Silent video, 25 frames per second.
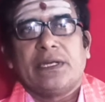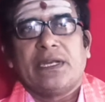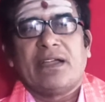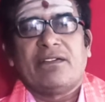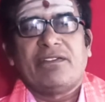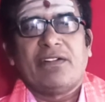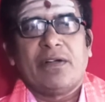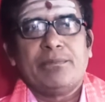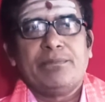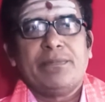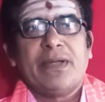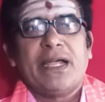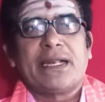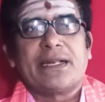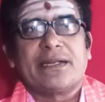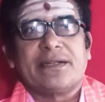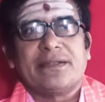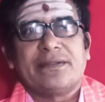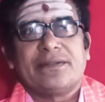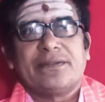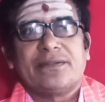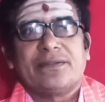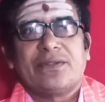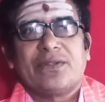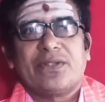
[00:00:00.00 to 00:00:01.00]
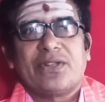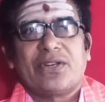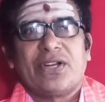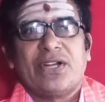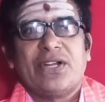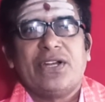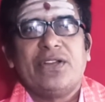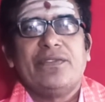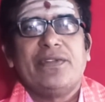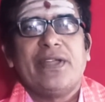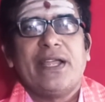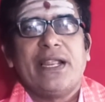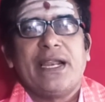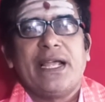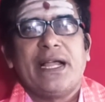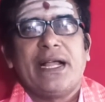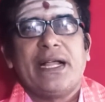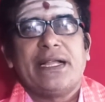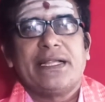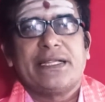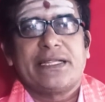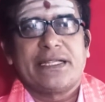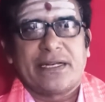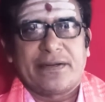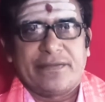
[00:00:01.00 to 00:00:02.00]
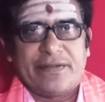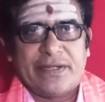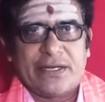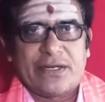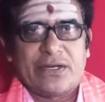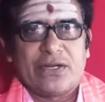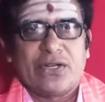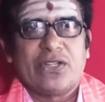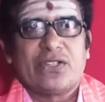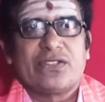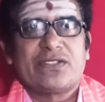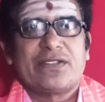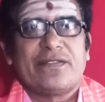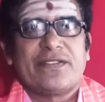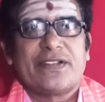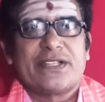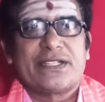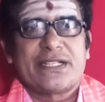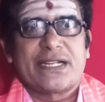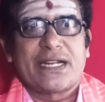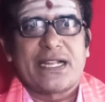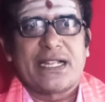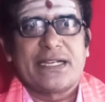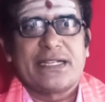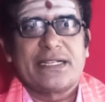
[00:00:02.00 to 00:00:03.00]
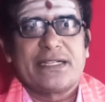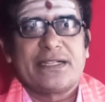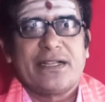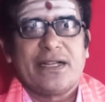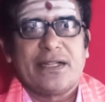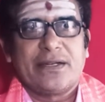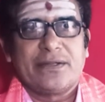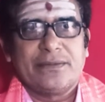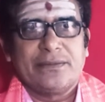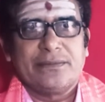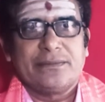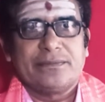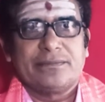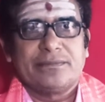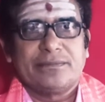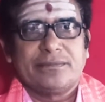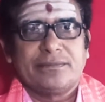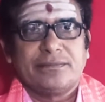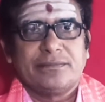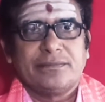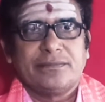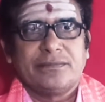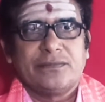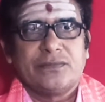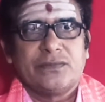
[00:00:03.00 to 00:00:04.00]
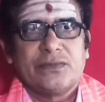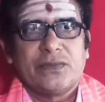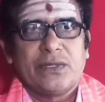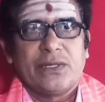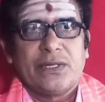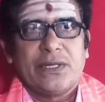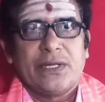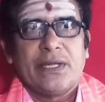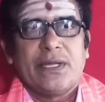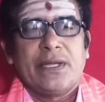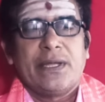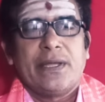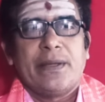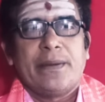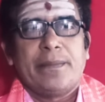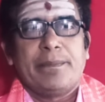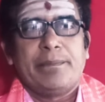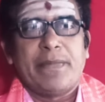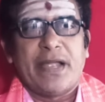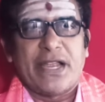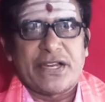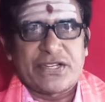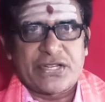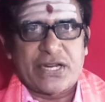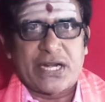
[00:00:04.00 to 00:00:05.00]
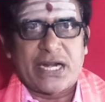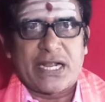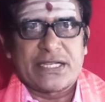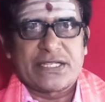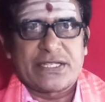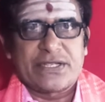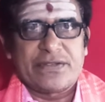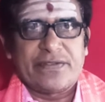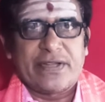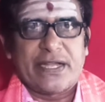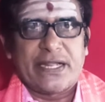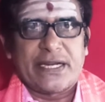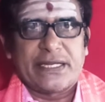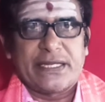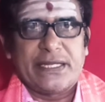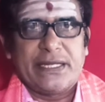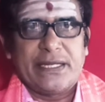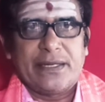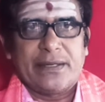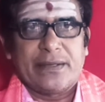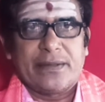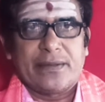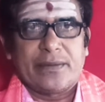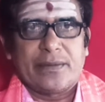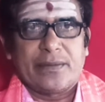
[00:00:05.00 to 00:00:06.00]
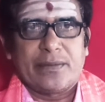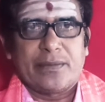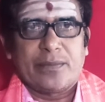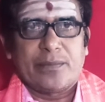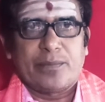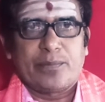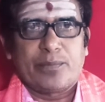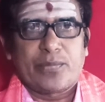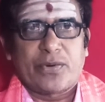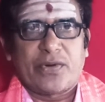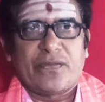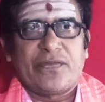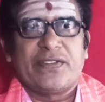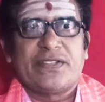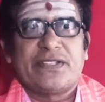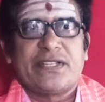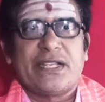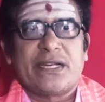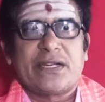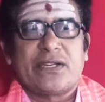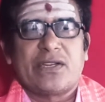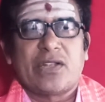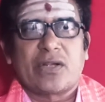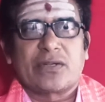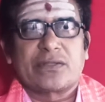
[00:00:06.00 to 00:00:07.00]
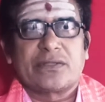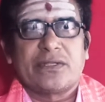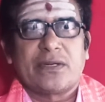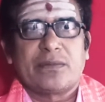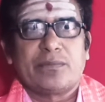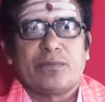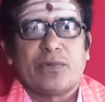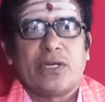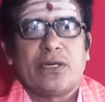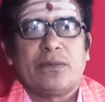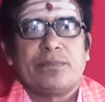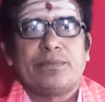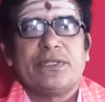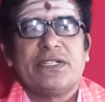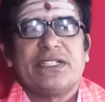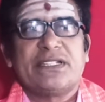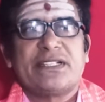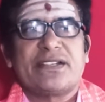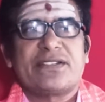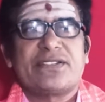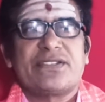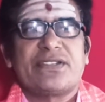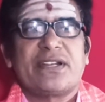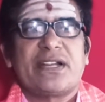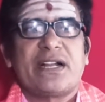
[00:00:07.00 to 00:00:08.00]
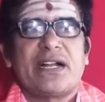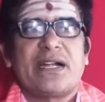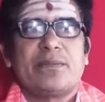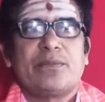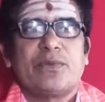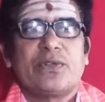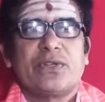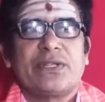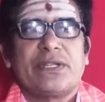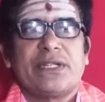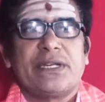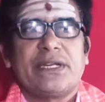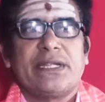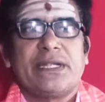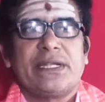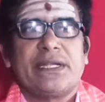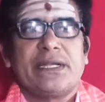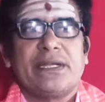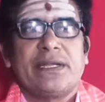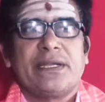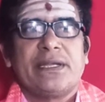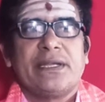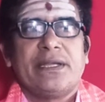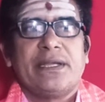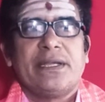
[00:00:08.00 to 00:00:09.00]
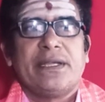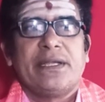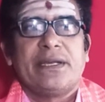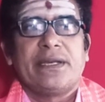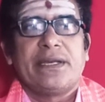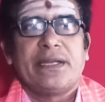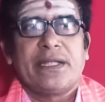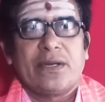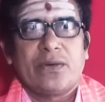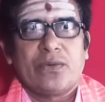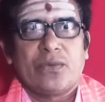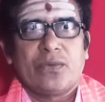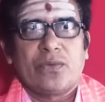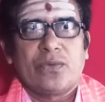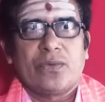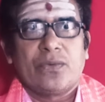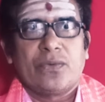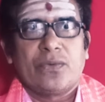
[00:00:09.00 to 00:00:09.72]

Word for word: నవంబర్ రెండు వేల ఇరవై రెండవ సంవత్సరానికి గాను మేషరాశి వారికి ప్రొఫెసర్ డాక్టర్ మొల్లపూడి సత్యనారాయణమూర్తిని నేను